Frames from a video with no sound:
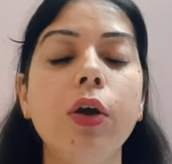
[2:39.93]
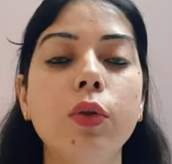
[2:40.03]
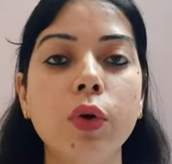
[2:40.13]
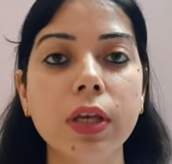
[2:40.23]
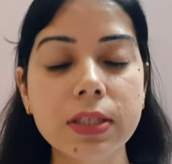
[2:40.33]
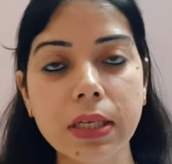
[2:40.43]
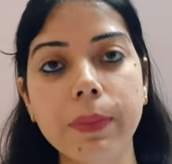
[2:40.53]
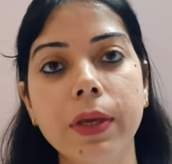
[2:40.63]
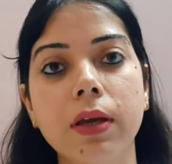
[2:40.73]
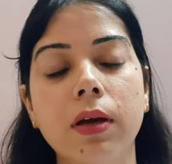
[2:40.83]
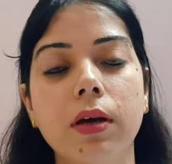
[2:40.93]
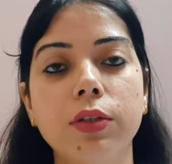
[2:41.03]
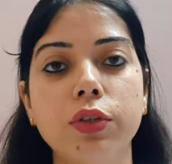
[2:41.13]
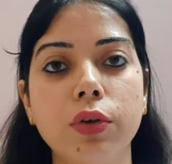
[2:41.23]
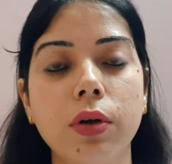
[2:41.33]
तो इसलिए भी
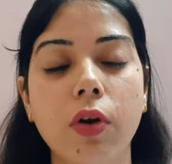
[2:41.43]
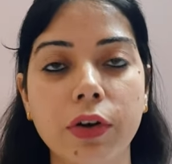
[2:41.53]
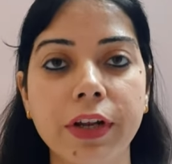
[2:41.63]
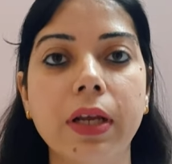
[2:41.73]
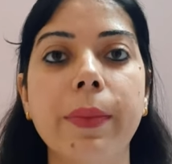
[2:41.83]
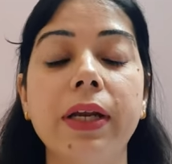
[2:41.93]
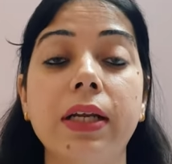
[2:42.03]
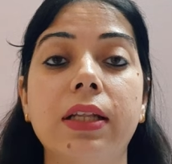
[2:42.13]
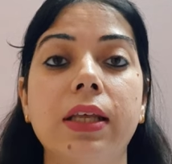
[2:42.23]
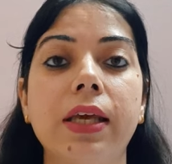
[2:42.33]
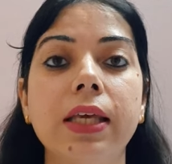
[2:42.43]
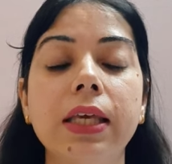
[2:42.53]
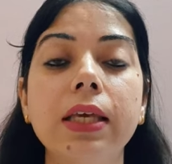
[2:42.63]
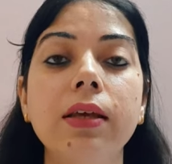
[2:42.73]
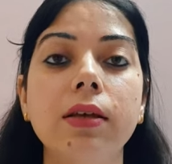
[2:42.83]
जो डॉक्टर रिकमेंड करते हैं
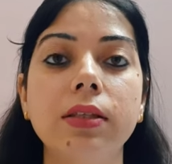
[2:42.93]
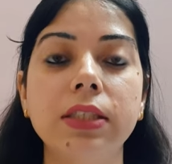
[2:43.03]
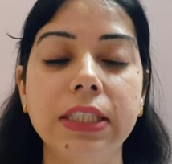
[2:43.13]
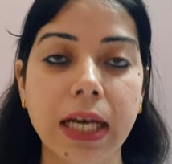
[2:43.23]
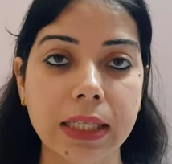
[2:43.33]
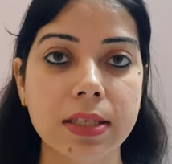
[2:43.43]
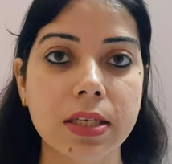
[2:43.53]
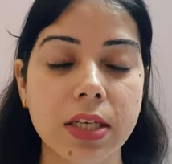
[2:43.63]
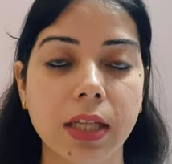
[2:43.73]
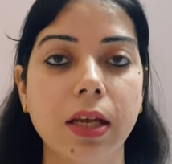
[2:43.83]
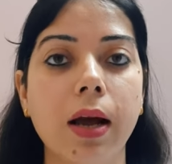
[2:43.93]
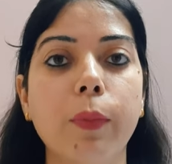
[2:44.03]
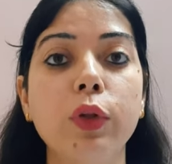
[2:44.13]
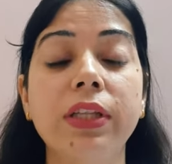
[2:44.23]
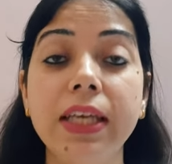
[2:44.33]
कि ज़्यादा से ज़्यादा
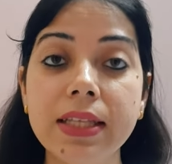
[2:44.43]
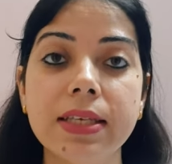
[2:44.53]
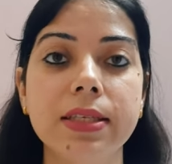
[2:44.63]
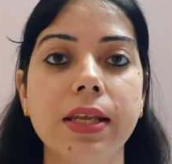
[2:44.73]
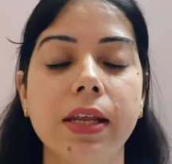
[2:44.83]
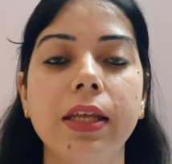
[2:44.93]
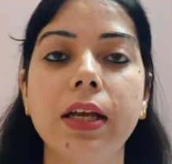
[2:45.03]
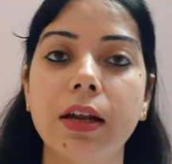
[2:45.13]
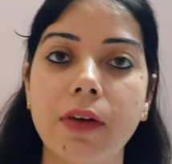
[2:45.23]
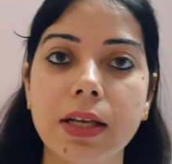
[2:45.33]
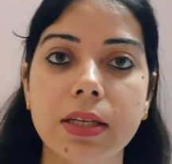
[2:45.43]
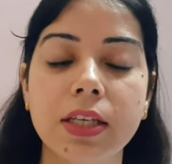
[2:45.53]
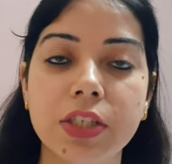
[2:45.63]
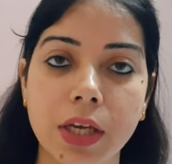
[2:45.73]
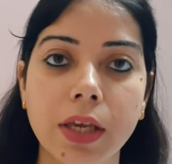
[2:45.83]
आपको तीन सीजेरियन ही करवाने
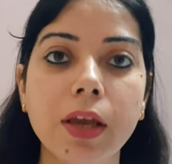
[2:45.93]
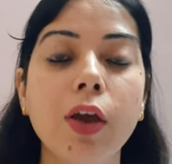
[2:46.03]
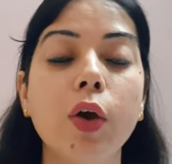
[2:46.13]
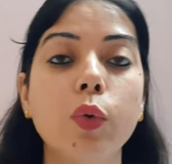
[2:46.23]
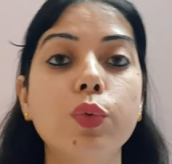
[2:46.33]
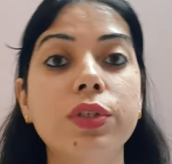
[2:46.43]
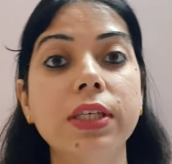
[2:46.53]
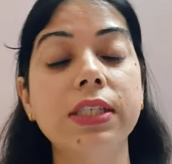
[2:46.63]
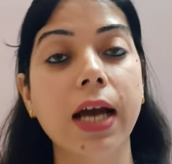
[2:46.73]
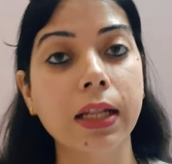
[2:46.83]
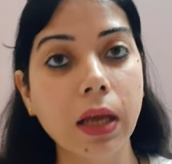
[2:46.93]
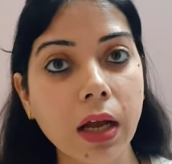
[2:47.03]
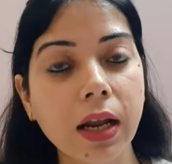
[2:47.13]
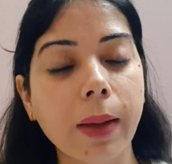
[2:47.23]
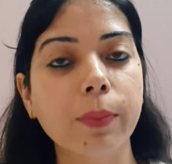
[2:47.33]
चाहिए उससे ज़्यादा
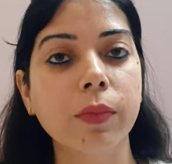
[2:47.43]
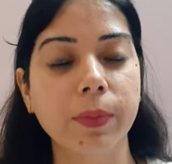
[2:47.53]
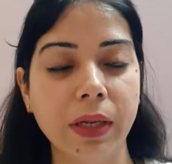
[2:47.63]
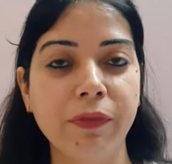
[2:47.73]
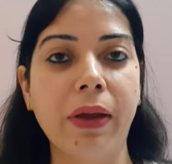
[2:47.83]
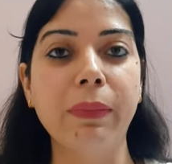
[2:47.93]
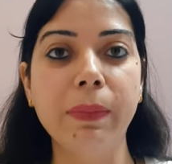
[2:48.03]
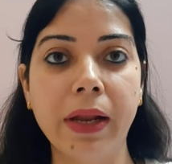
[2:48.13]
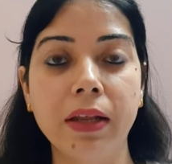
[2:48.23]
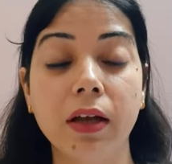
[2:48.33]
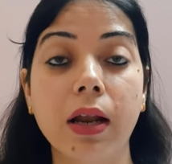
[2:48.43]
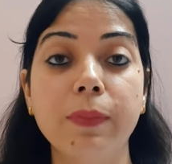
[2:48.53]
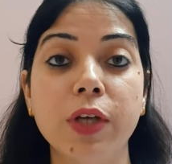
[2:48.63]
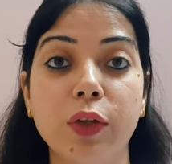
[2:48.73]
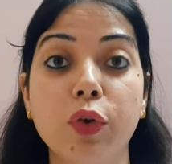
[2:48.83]
अगर आप मतलब फैमिली प्लानिंग अगर आप
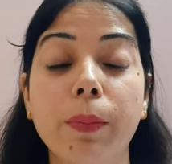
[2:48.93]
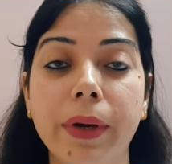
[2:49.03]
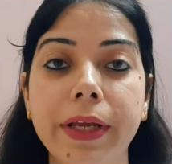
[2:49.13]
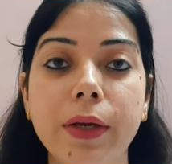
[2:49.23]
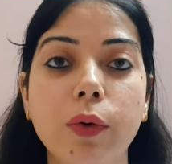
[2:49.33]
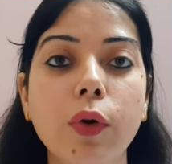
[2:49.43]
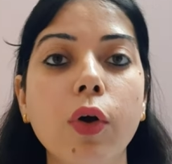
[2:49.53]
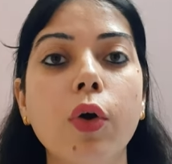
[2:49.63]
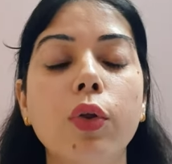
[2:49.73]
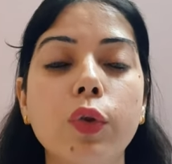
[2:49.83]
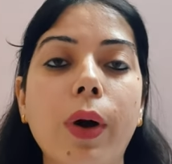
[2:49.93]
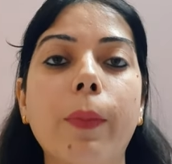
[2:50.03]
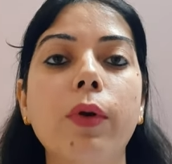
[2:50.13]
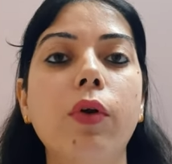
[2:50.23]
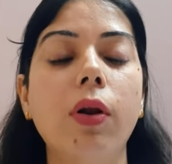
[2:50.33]
चाहते हो कि बड़ी हो तो
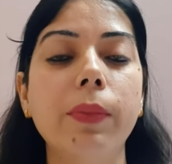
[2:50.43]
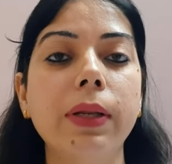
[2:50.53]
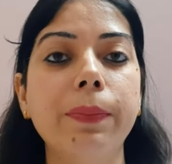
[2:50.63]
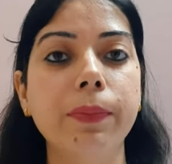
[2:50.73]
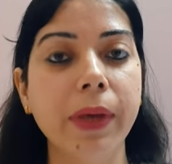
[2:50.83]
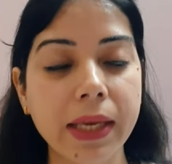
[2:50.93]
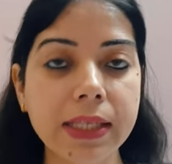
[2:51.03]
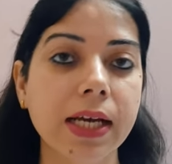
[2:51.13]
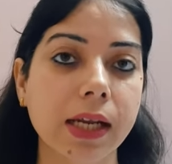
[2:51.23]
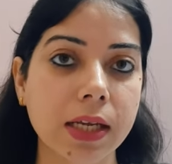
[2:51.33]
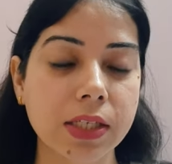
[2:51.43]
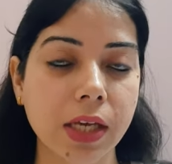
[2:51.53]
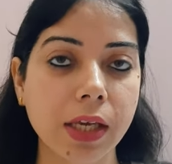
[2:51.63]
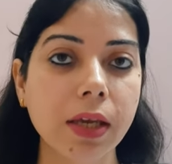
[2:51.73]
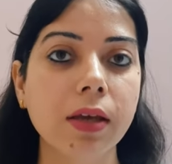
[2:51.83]
आपको नॉर्मल पे ही जाना
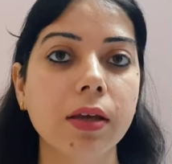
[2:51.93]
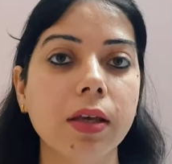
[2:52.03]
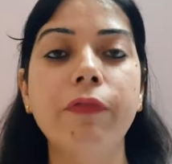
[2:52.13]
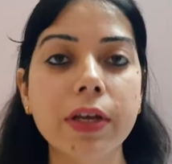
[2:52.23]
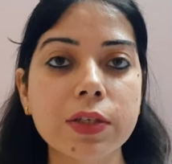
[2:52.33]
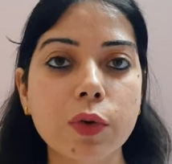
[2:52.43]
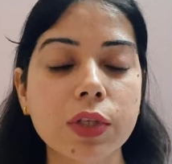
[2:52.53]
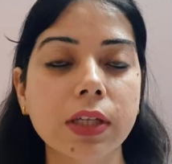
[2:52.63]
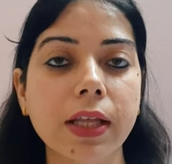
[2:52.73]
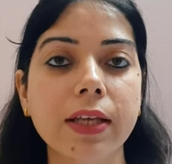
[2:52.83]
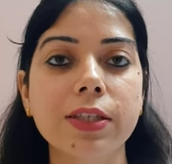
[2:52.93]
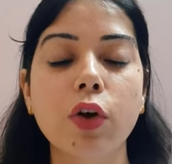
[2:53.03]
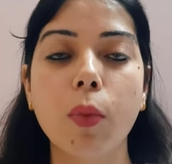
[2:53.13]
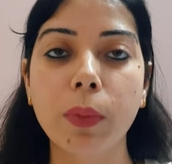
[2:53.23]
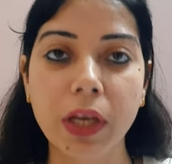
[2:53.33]
चाहिए फर्स्ट हो सकता है किसी
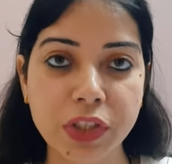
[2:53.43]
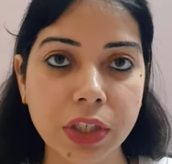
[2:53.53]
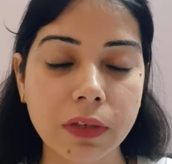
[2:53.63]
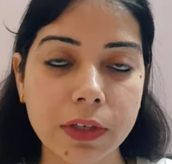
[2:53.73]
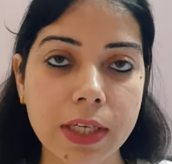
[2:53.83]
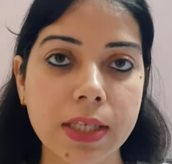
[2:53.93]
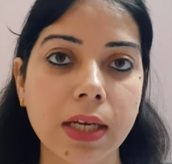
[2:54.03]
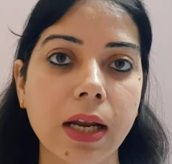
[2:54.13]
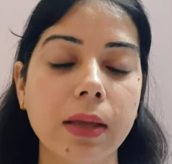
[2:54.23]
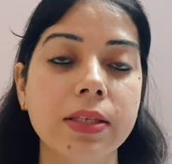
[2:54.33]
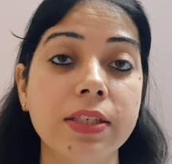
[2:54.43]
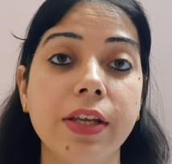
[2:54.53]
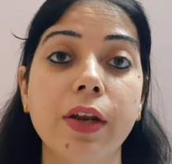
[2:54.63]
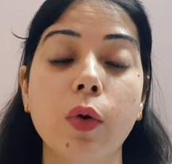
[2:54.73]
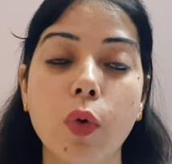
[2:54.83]
कॉम्प्लिकेशन की वजह से अगर
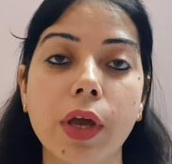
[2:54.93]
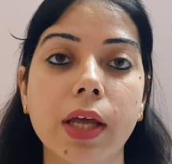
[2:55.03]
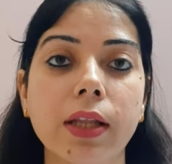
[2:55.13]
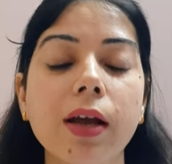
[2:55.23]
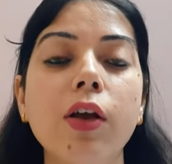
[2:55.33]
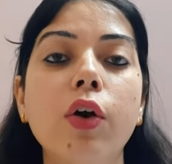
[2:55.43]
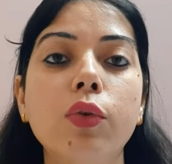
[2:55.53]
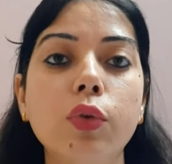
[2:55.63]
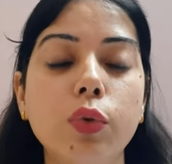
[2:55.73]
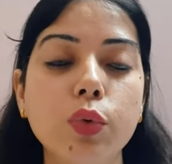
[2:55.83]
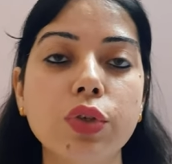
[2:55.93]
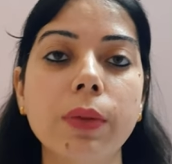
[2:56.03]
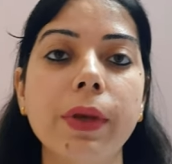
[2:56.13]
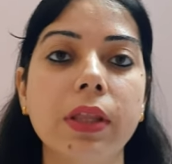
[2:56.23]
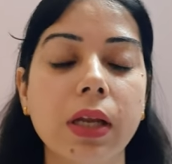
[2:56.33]
सिजेरियन हो गया था तो दूसरे
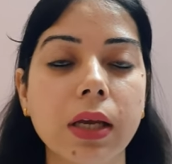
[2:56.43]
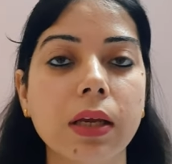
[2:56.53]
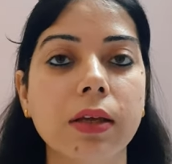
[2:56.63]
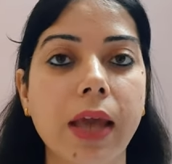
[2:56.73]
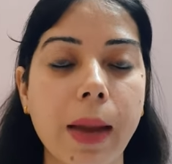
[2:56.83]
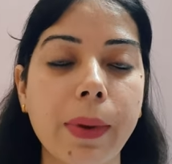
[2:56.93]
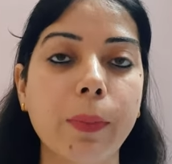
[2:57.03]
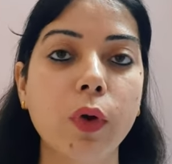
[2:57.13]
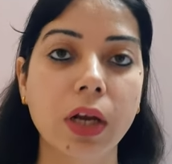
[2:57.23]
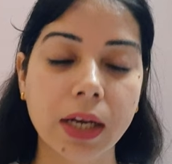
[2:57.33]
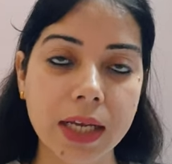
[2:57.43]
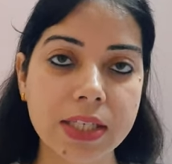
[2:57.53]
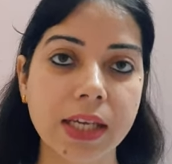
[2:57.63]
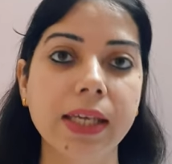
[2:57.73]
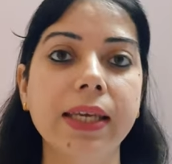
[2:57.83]
में इतना गैप आपको रखना
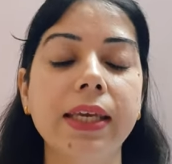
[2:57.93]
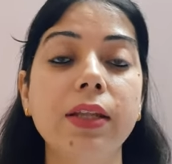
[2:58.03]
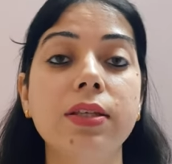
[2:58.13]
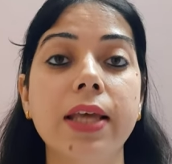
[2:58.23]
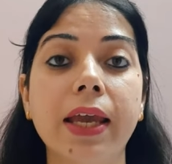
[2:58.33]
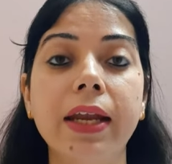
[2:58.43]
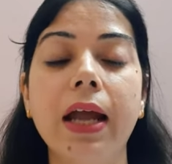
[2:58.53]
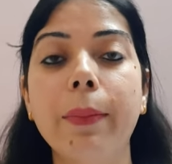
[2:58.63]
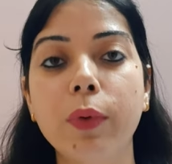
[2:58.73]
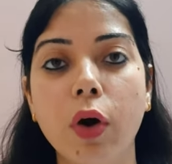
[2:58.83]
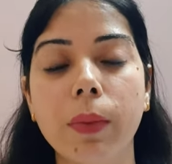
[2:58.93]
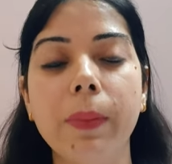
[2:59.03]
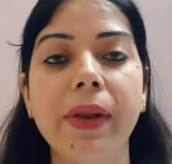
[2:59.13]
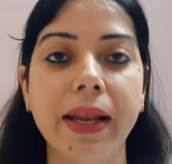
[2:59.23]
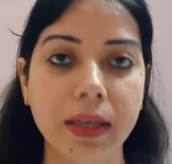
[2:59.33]
चाहिए कि सेकंड आप नॉर्मल
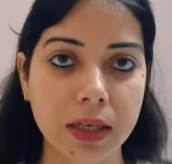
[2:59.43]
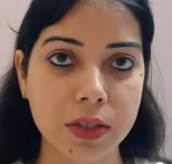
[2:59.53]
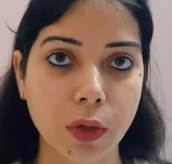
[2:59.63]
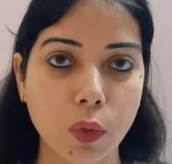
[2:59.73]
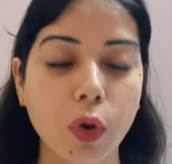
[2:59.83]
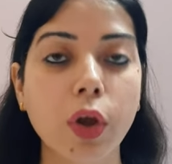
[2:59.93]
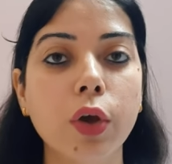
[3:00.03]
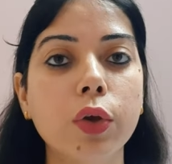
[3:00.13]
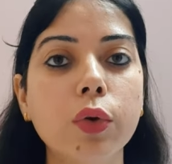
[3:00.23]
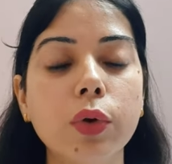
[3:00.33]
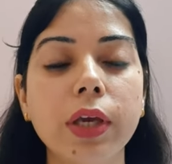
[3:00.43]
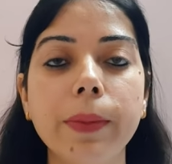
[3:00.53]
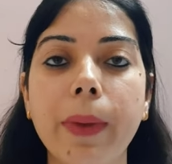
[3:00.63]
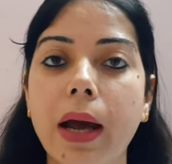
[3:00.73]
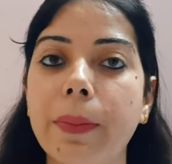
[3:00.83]
प्लान कर सको क्योंकि
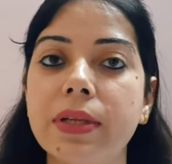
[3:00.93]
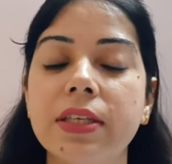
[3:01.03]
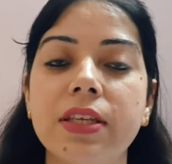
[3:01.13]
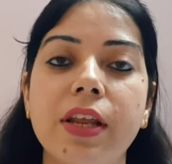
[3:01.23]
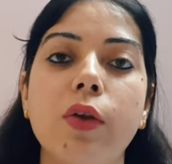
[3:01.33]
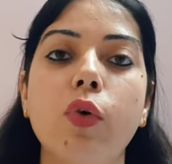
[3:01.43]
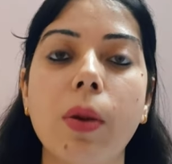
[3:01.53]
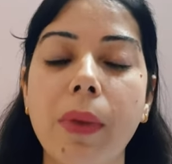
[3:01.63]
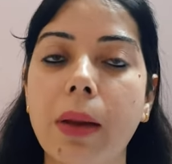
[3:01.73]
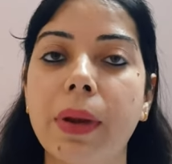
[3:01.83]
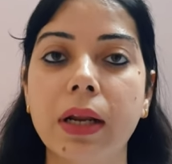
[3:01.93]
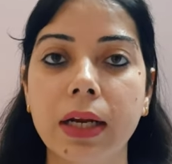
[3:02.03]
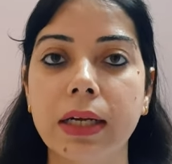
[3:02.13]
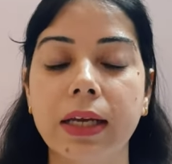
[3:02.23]
बार बार सिजेरियन होगा बार बार कट